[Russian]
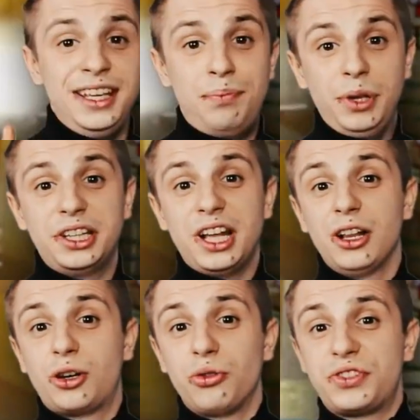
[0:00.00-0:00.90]
И
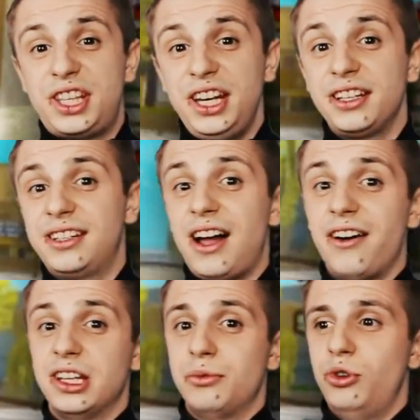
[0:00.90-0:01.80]
передал Групп Стрит
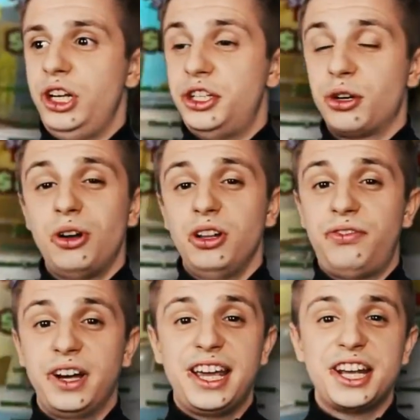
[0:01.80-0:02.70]
главному лидеру
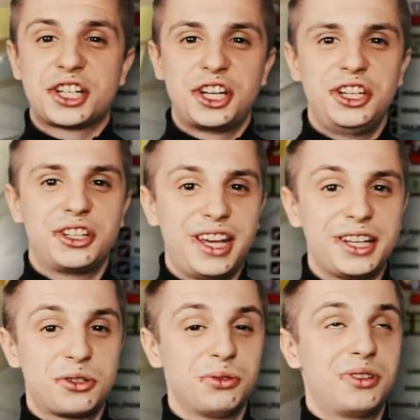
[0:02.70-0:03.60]
ЛФГ
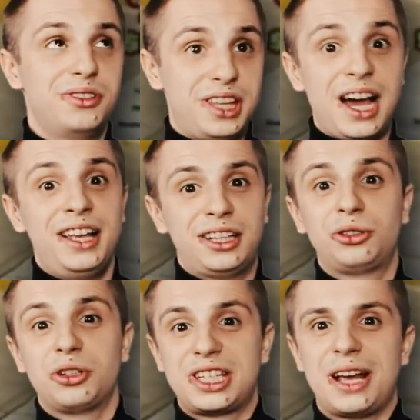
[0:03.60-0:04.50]
Шинидесу. Да, это
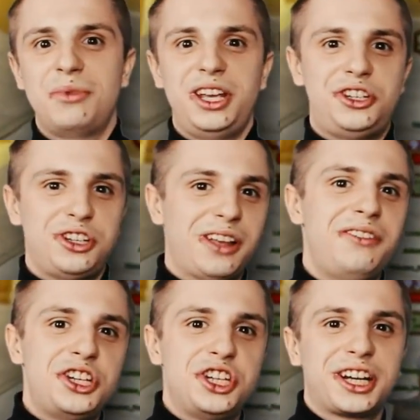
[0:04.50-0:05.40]
тот самый
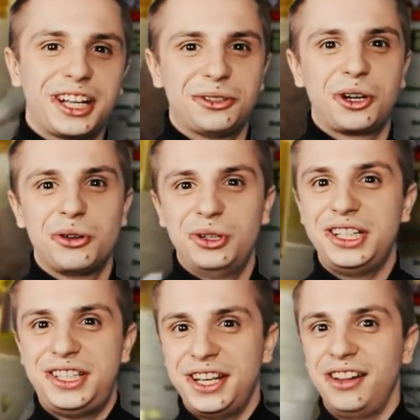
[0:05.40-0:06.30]
человечек, который
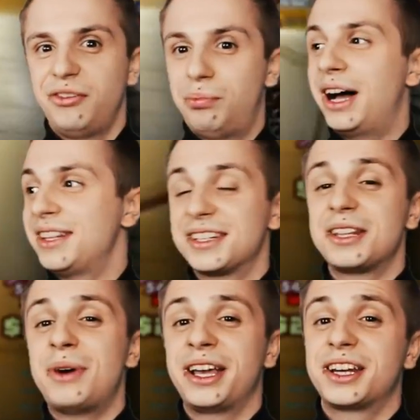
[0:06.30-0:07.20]
улетел в бан за
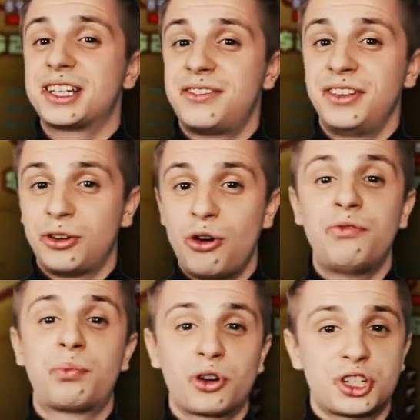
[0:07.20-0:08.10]
дамагерство винков
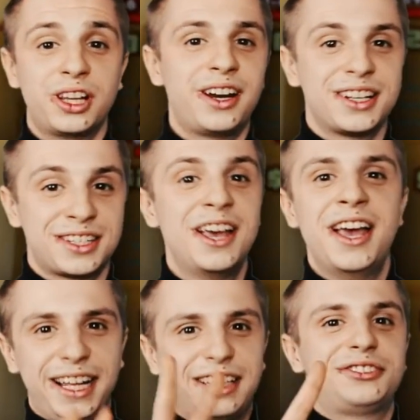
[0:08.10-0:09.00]
в прошлый раз.
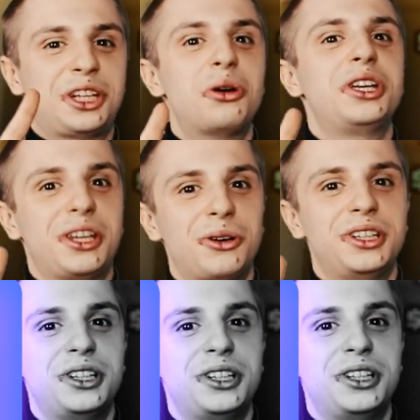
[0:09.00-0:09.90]
Это второй герой.